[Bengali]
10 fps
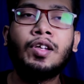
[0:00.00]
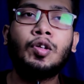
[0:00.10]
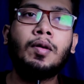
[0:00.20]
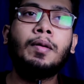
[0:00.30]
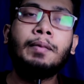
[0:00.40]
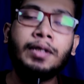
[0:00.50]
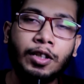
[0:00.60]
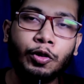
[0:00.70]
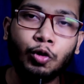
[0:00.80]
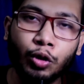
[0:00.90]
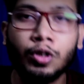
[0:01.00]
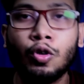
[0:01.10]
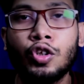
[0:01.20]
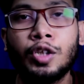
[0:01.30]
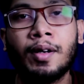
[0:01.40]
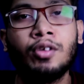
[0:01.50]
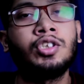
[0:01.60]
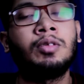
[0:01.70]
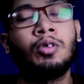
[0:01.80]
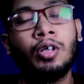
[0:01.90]
তবে আমার বিশ্বাস যদি গোলন্দাজ ভালো
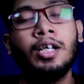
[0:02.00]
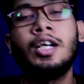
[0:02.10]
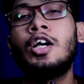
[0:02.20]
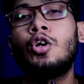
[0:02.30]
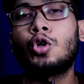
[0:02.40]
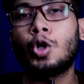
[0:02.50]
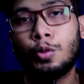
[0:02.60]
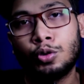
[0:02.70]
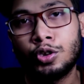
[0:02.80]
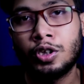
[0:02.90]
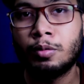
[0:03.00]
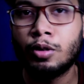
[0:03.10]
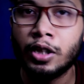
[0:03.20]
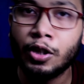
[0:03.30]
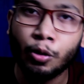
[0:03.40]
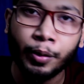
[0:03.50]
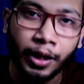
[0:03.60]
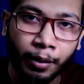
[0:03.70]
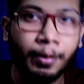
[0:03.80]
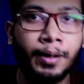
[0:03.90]
সিনেমা হয় লোকে অবশ্যই সিনেমা হলে কি ছবি
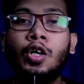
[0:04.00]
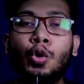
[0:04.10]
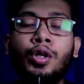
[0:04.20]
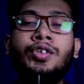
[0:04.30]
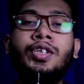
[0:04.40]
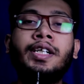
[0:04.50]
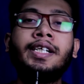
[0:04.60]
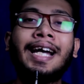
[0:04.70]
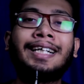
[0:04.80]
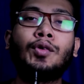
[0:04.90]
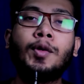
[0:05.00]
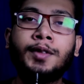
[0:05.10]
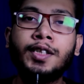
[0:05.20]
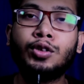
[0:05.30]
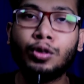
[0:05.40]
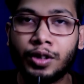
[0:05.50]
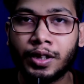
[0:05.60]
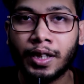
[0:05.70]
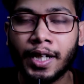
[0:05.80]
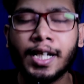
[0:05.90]
দেখবে রোহিত শেট্টি একটা ওয়েব সিরিজ
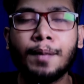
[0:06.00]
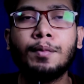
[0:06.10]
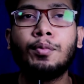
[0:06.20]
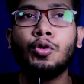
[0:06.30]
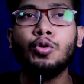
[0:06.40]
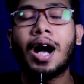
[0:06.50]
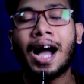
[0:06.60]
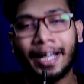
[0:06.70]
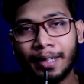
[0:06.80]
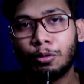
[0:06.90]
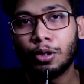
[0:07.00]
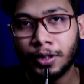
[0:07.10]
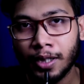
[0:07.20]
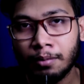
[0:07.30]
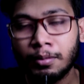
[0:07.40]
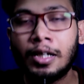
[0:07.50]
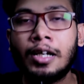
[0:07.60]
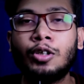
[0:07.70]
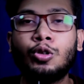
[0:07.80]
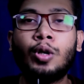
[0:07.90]
করছে এটা আমি বহু আগে বলেছিলাম
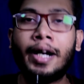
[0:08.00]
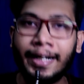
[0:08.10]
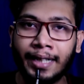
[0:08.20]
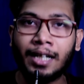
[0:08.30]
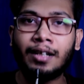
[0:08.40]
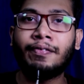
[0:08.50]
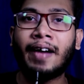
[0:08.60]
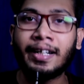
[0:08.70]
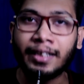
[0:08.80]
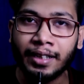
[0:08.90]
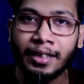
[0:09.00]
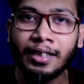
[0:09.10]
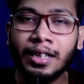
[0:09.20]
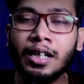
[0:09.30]
তো এটার ফাইনালি